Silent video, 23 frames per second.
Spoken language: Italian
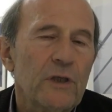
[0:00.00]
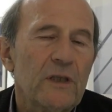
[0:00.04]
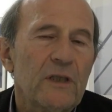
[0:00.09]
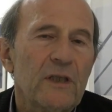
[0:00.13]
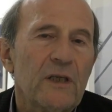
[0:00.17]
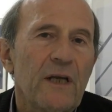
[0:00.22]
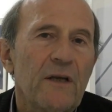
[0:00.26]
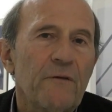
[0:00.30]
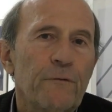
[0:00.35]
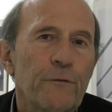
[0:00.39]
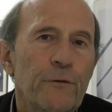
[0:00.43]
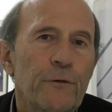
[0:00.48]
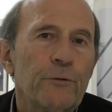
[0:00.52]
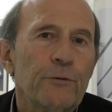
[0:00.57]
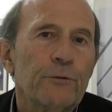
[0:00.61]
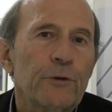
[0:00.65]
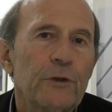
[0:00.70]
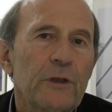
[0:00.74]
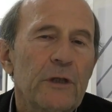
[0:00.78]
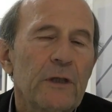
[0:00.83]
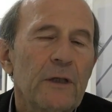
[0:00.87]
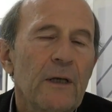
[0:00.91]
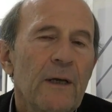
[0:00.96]
e tre i
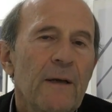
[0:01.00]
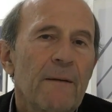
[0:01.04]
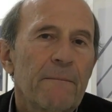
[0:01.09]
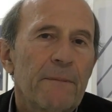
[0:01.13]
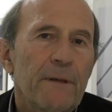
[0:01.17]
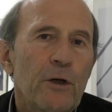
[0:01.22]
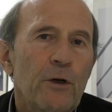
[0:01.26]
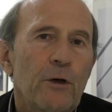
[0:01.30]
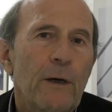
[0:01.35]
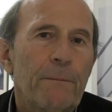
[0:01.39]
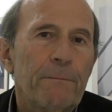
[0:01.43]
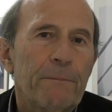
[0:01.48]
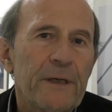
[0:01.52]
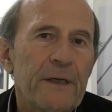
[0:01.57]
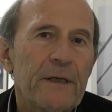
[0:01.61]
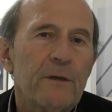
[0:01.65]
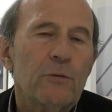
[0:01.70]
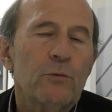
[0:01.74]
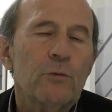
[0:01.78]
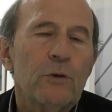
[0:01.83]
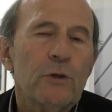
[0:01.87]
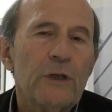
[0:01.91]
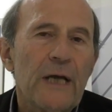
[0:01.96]
fronti, però
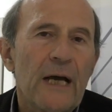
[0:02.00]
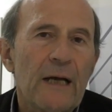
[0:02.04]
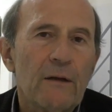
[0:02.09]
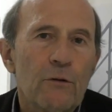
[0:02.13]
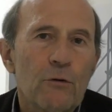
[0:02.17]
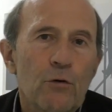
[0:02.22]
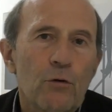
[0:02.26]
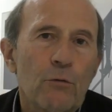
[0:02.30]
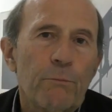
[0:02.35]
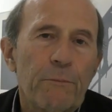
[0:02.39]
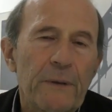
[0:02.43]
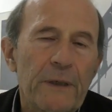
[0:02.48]
aprire un dialogo